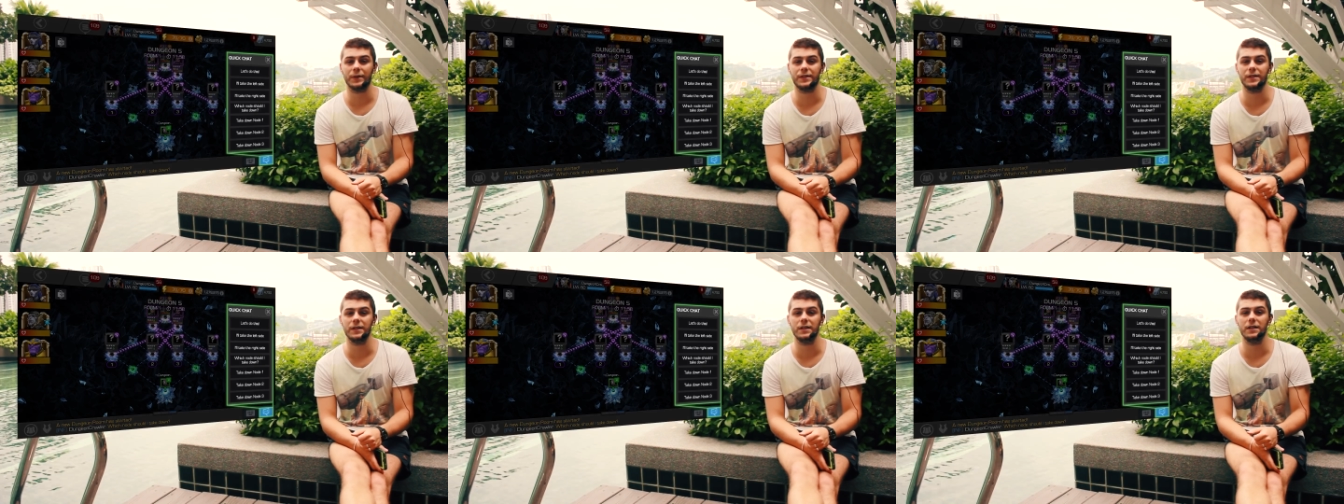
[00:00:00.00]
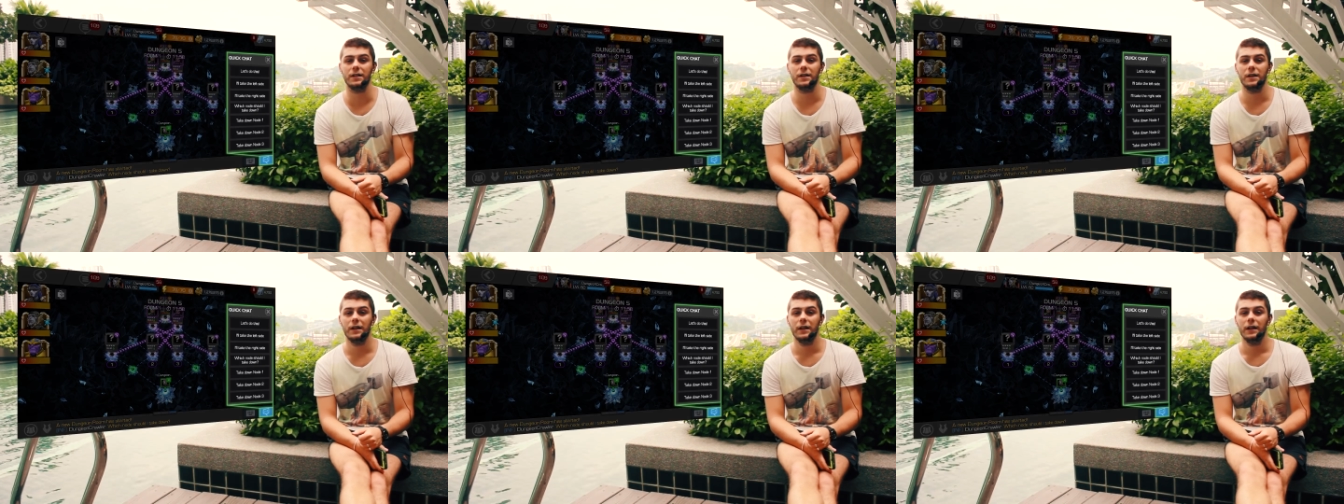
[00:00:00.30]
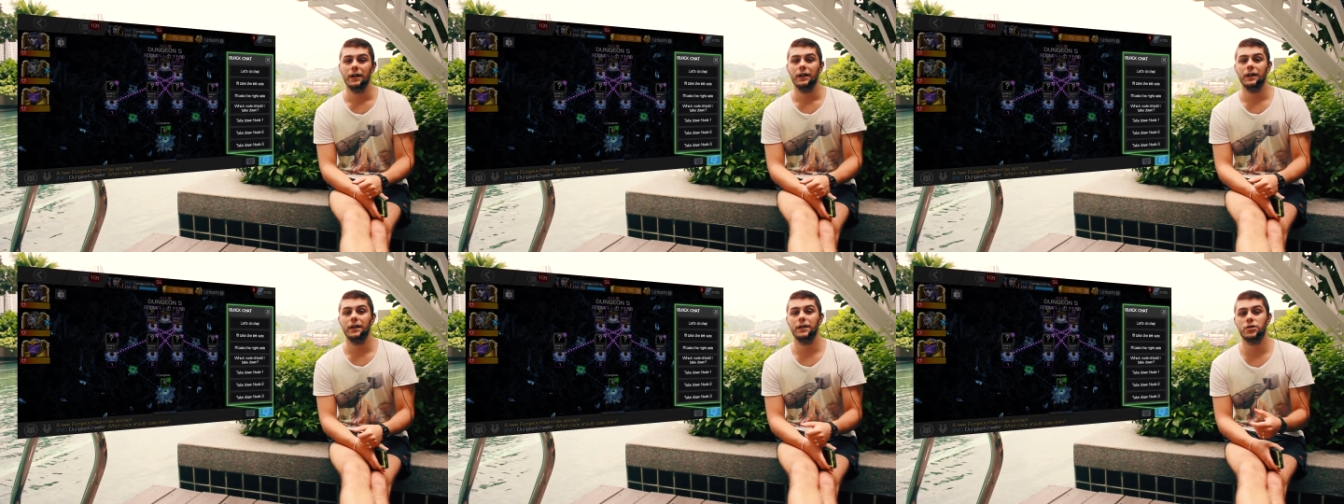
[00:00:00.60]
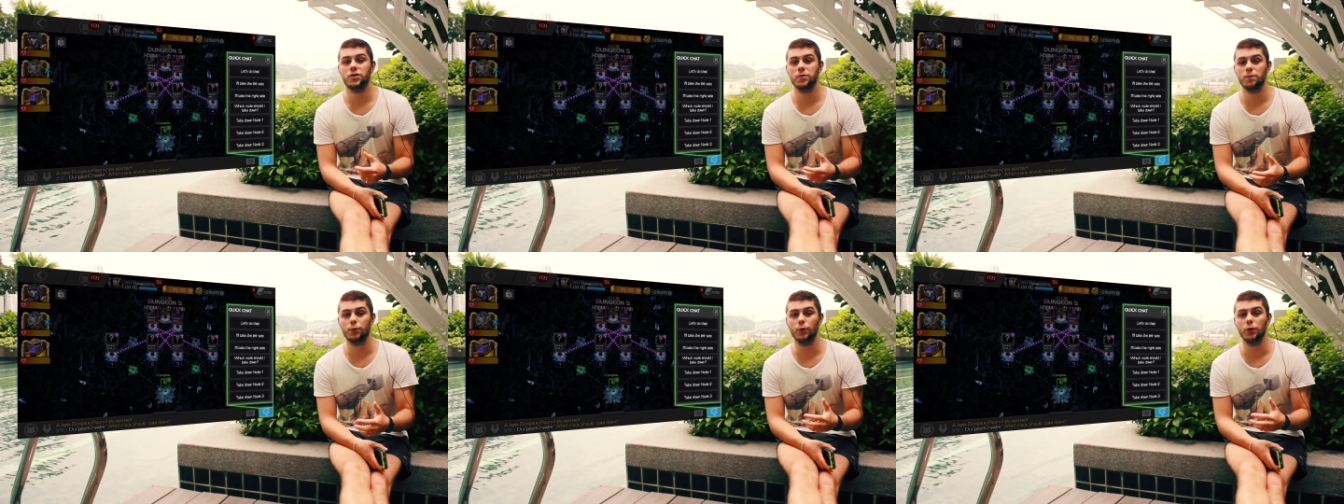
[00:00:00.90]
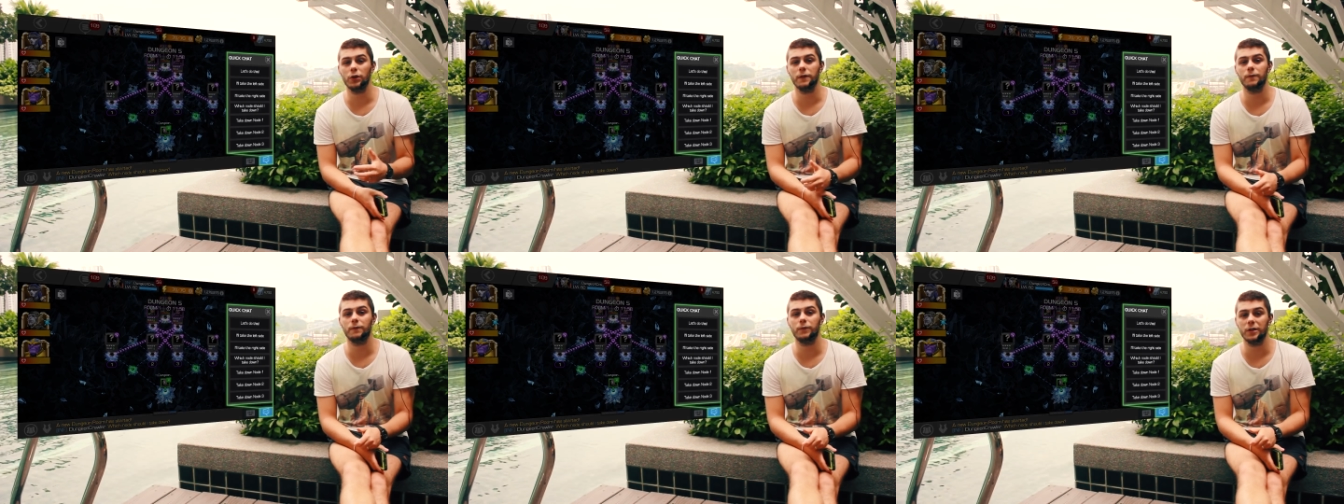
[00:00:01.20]
силе
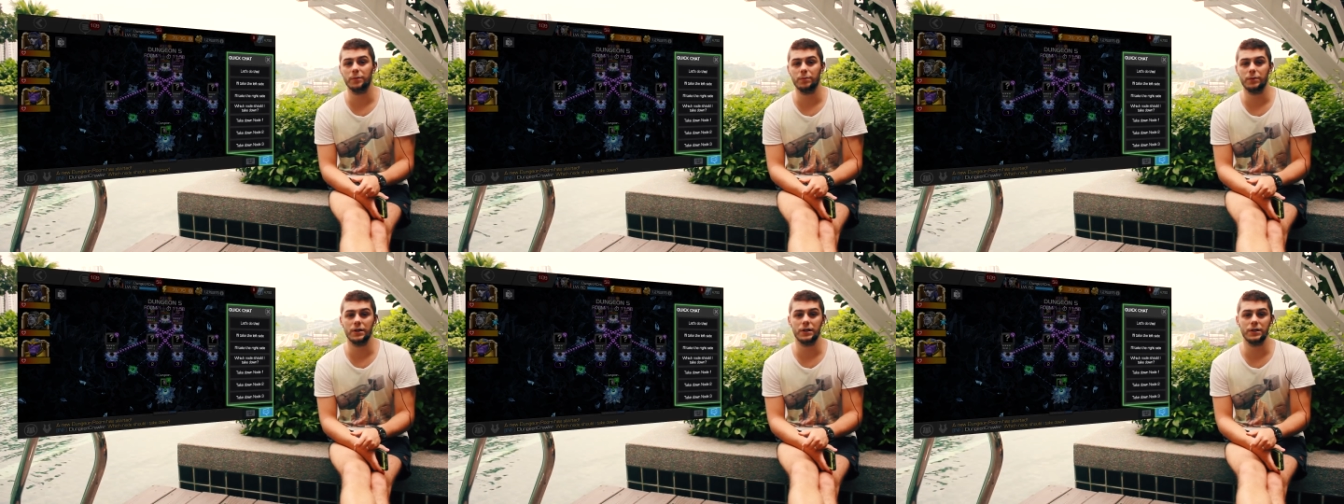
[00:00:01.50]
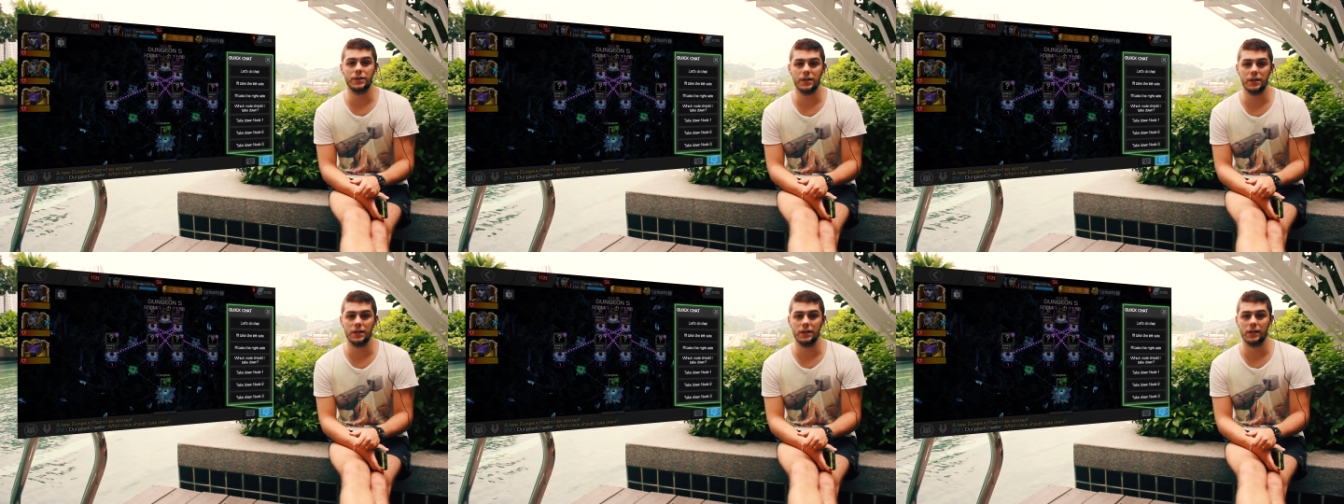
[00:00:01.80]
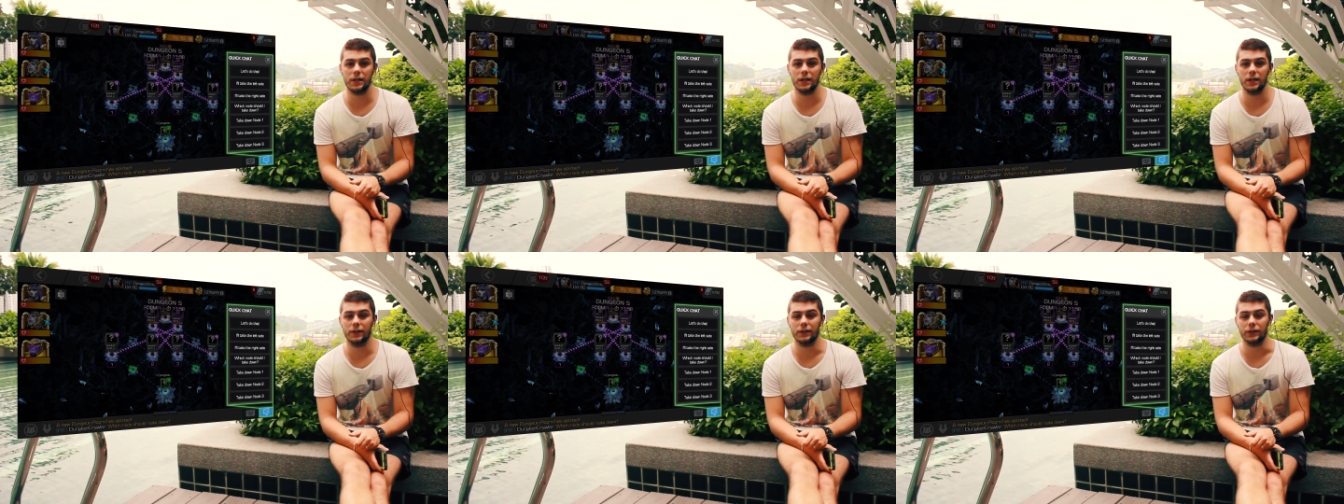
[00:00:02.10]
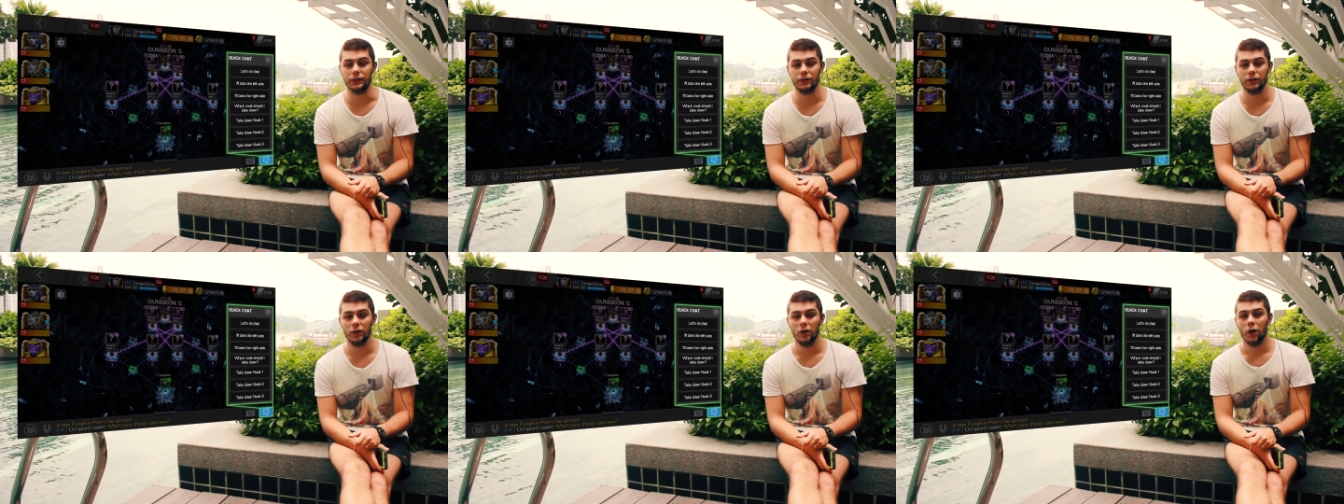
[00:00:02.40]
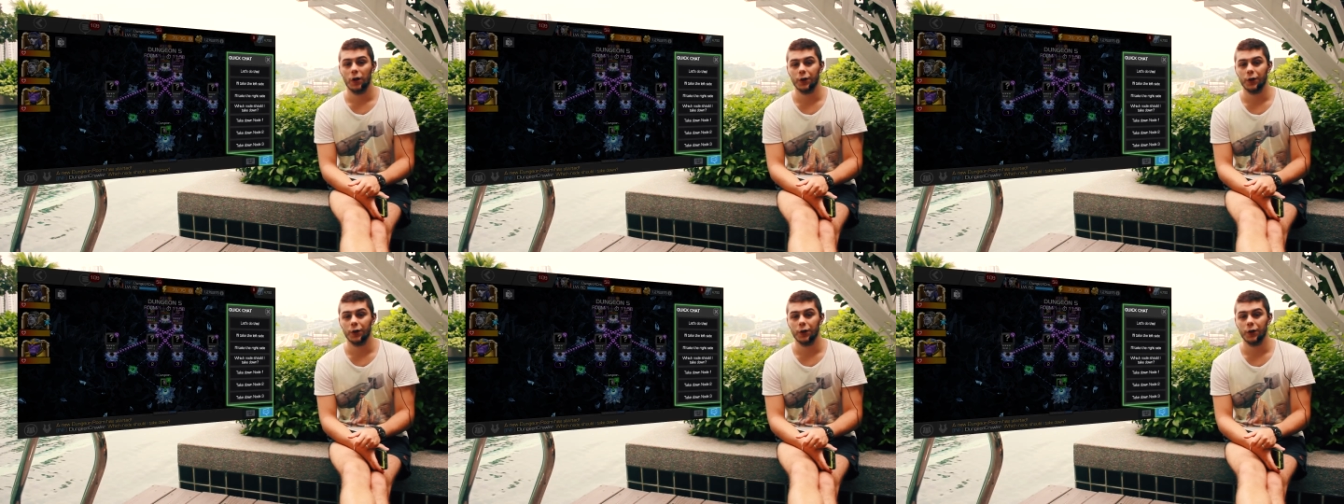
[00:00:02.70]
чемпионам в лабиринте легенд.